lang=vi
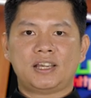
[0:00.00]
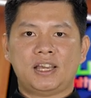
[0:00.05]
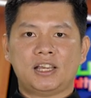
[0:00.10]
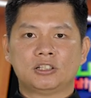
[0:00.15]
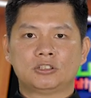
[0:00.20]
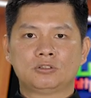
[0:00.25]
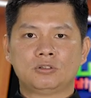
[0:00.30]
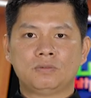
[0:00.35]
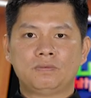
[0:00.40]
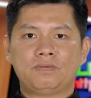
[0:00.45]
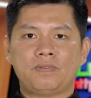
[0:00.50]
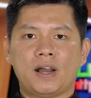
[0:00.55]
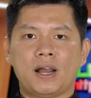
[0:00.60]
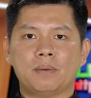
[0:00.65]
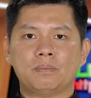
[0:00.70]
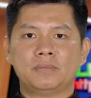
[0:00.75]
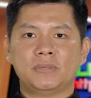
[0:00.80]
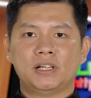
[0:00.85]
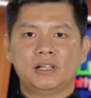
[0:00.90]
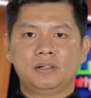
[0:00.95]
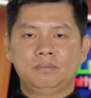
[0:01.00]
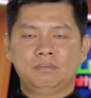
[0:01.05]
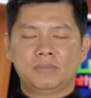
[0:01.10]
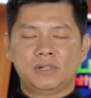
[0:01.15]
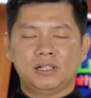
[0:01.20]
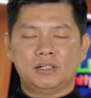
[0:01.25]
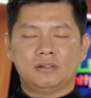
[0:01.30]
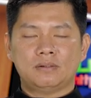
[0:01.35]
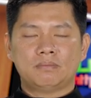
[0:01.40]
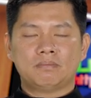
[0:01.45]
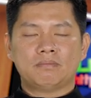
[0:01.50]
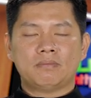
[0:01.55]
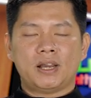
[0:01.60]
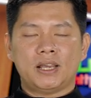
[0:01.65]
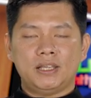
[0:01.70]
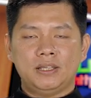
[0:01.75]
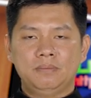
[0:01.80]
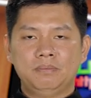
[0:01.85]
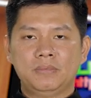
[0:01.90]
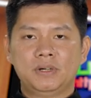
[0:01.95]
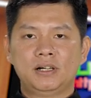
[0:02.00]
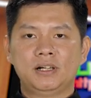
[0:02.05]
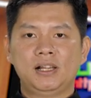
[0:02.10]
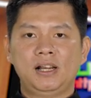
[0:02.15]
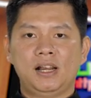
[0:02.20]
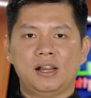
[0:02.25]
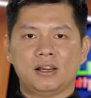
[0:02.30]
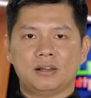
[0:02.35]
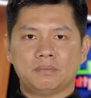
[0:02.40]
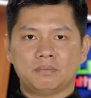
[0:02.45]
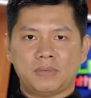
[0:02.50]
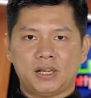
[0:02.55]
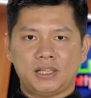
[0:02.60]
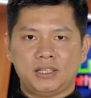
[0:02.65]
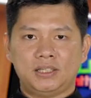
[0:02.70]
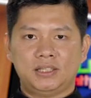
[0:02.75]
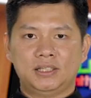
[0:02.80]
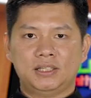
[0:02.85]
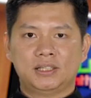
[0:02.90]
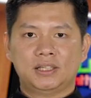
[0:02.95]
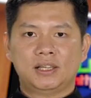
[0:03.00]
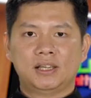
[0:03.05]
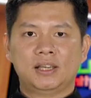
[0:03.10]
kẻ xúc phạm đến mình bảy mươi lần bảy.